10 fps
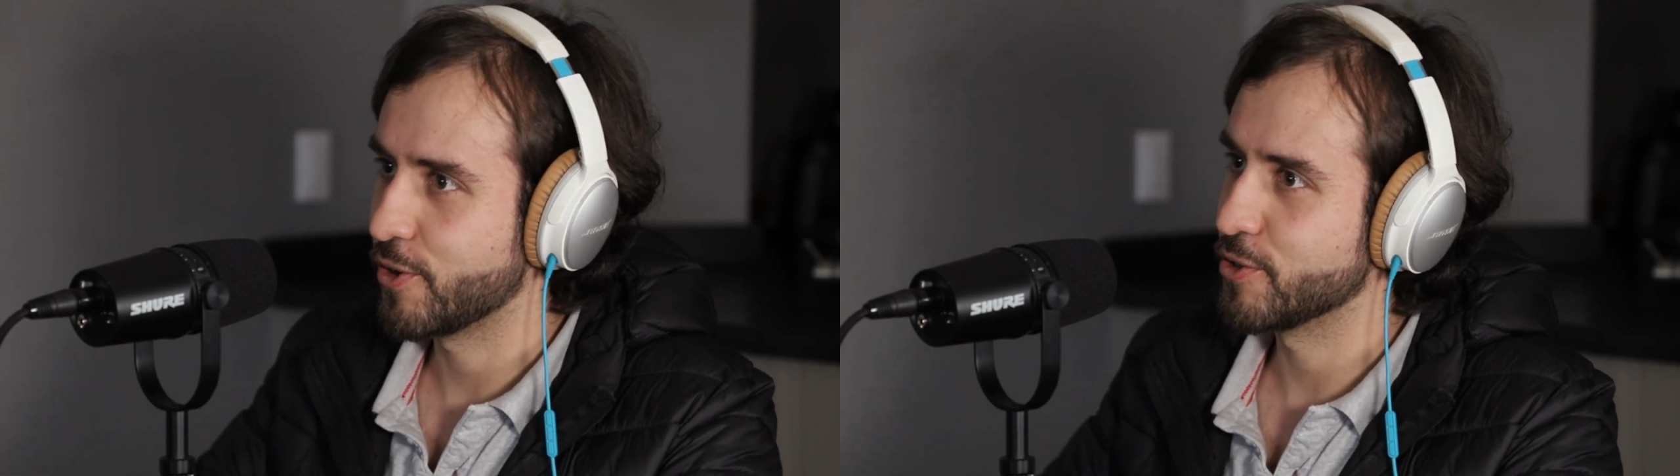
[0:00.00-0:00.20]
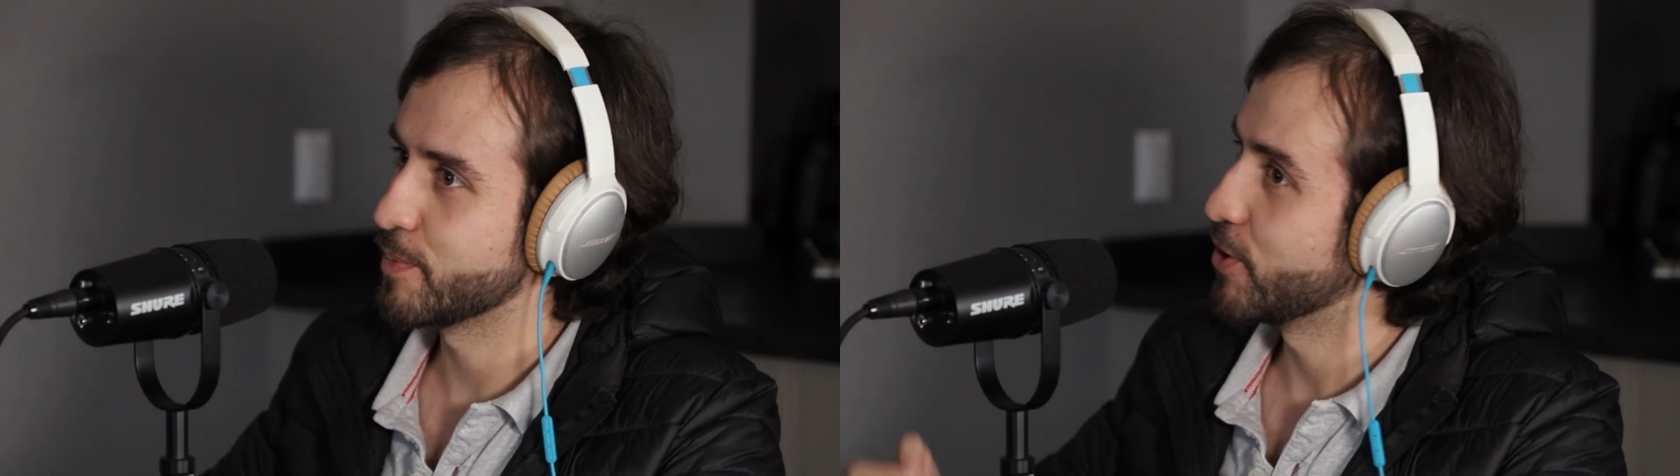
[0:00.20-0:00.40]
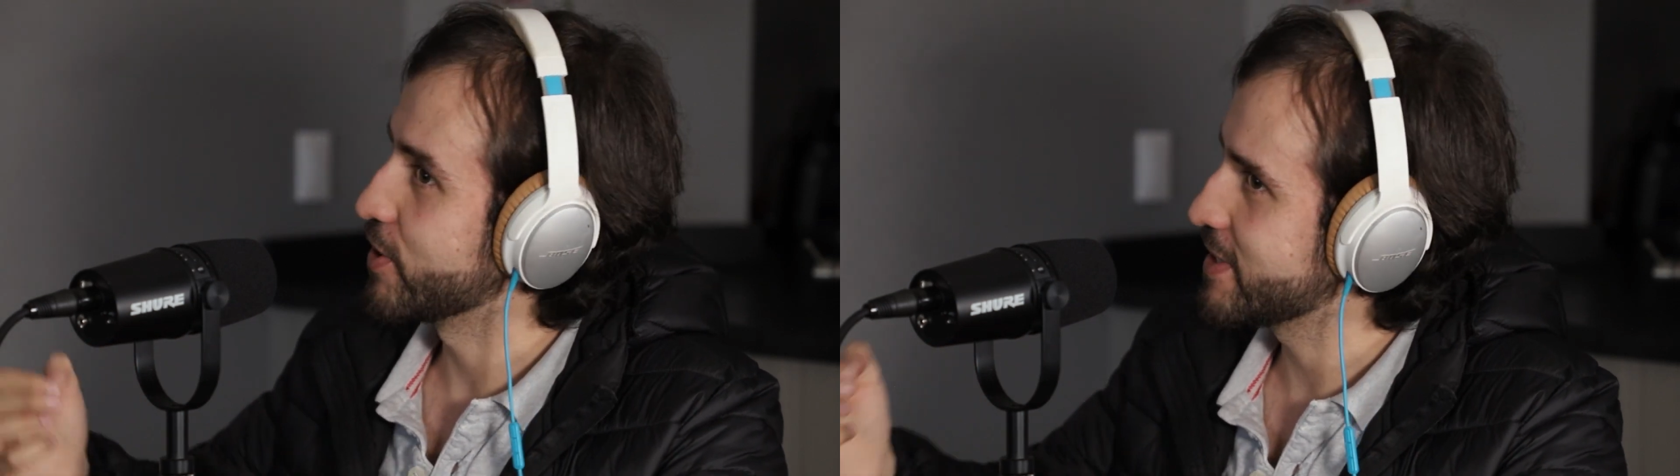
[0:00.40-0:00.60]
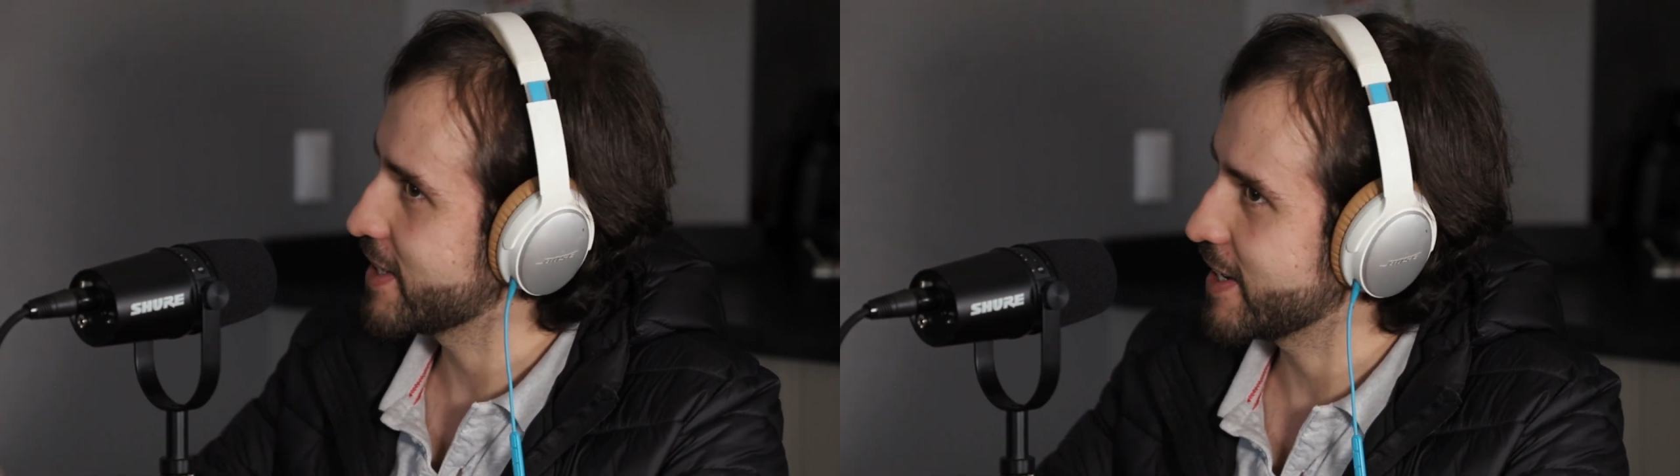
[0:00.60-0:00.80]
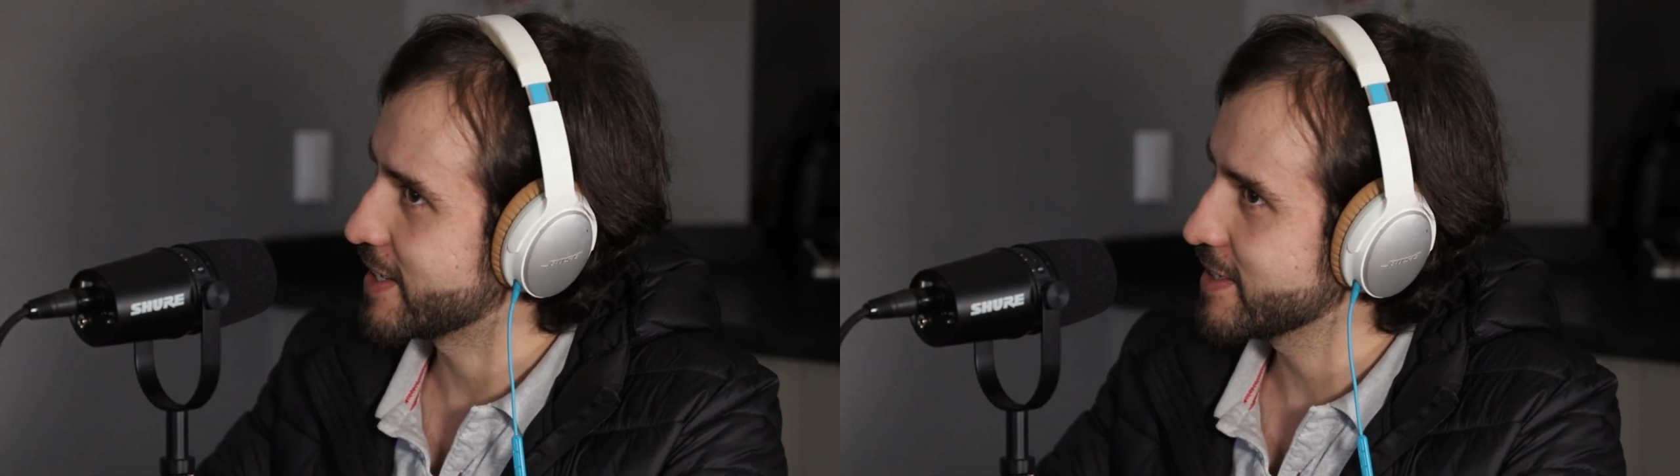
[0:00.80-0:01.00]
con los mejores
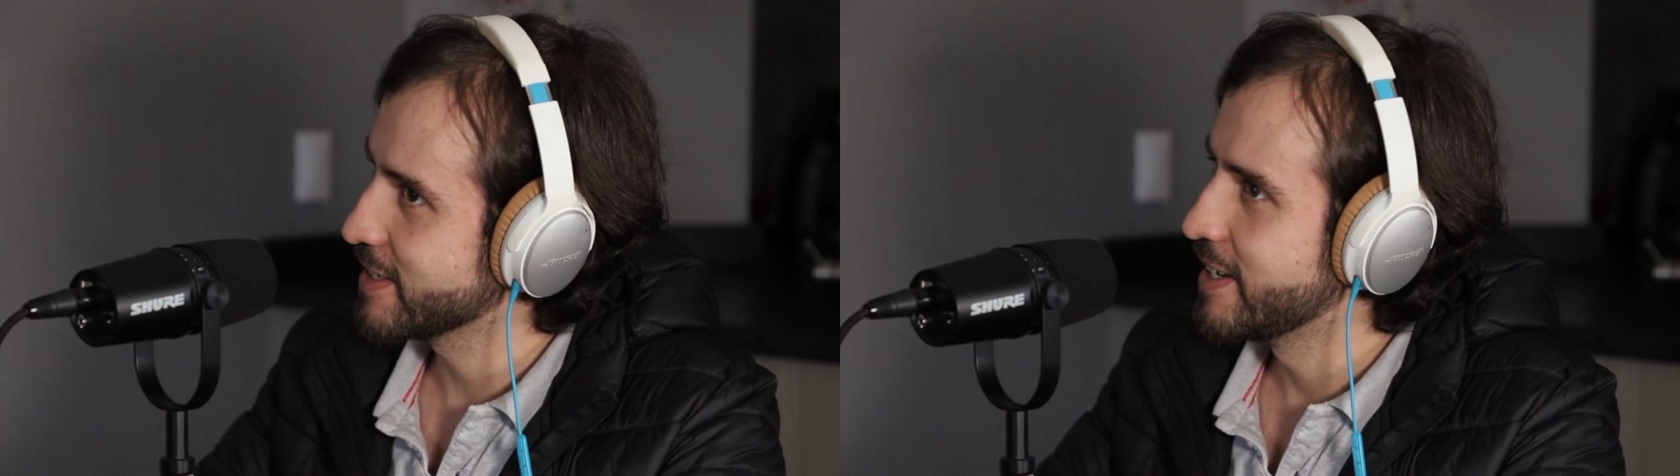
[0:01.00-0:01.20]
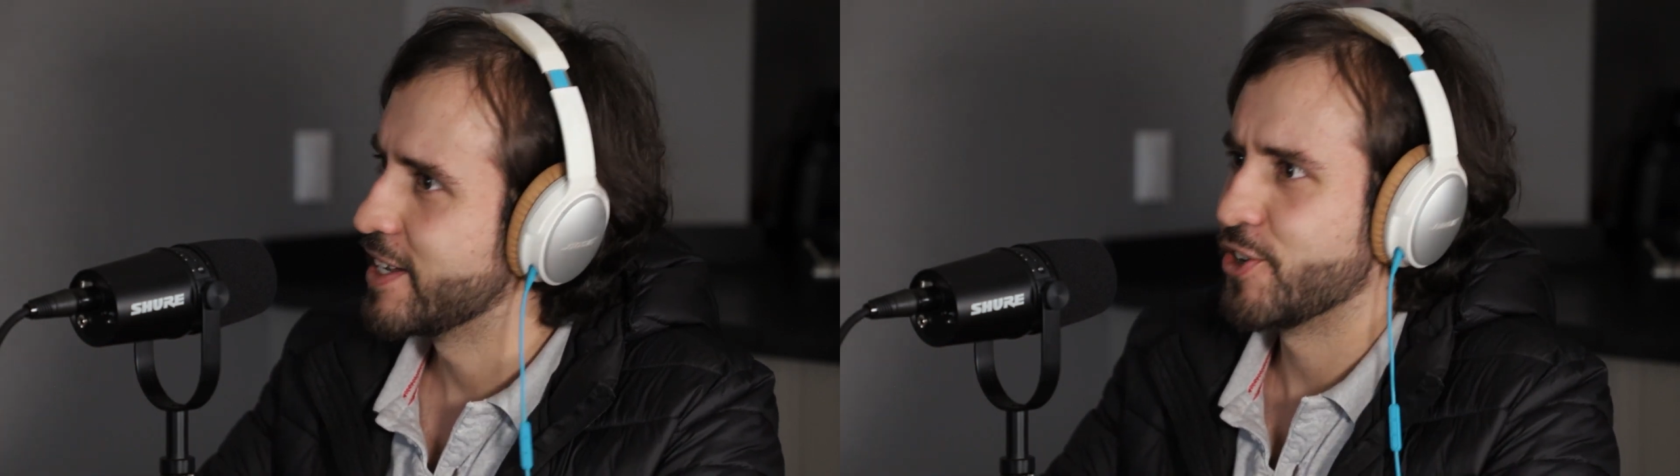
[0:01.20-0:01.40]
detalles,